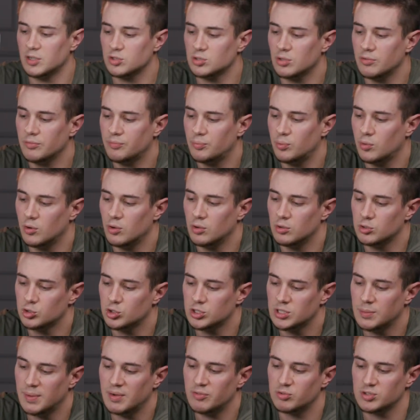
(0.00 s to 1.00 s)
exemple, je
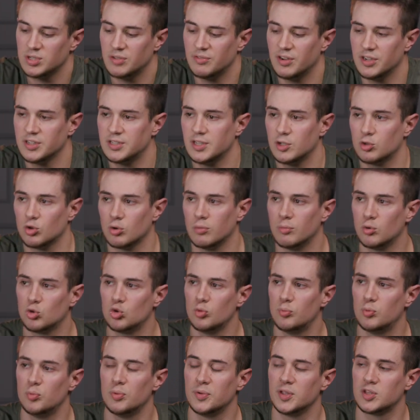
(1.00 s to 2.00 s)
sais pas, vous avez un cadre
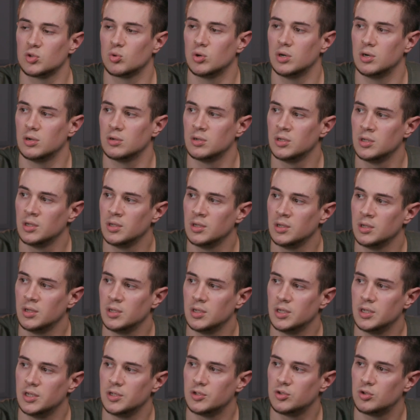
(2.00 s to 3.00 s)
beaucoup plus étroit
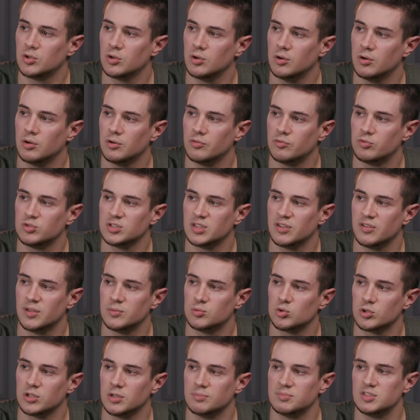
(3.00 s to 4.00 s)
et que vous avez
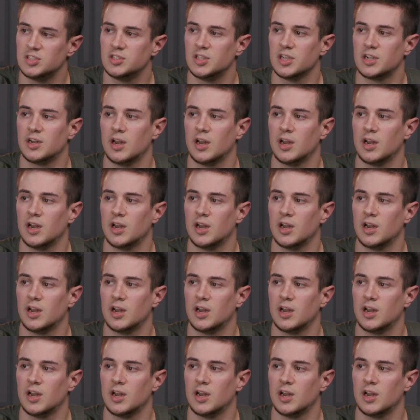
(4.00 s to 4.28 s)
besoin d'un petit